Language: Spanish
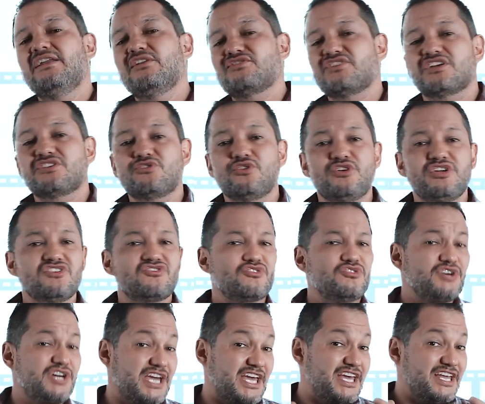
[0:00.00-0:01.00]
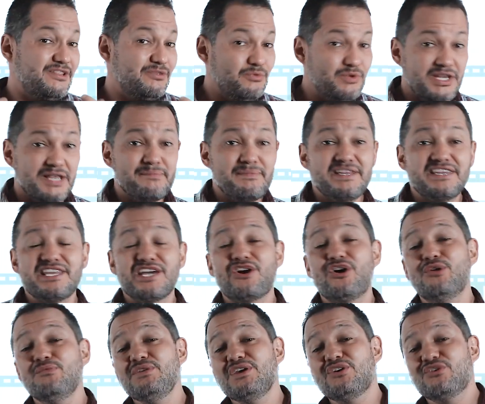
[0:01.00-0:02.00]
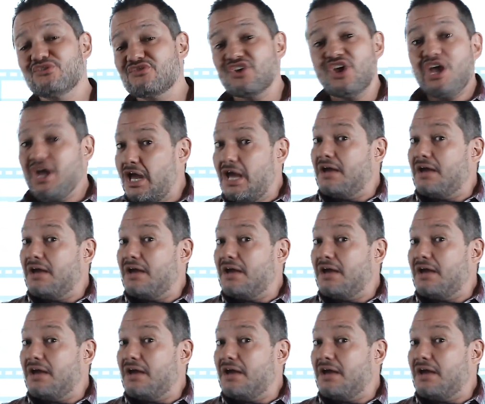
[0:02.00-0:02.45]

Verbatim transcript: los actores son genuinamente cómicos,